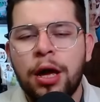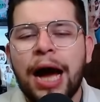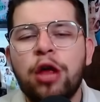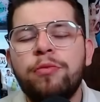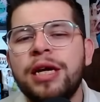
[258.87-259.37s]
A
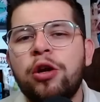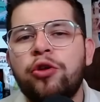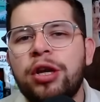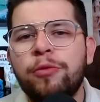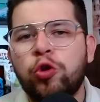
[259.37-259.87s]
Domínguez lo
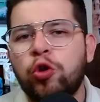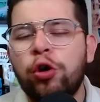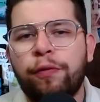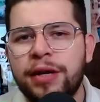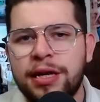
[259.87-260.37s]
tenemos todos los
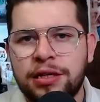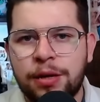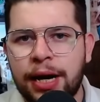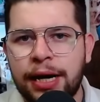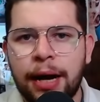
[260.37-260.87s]
fines de
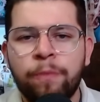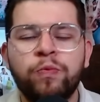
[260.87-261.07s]
semana,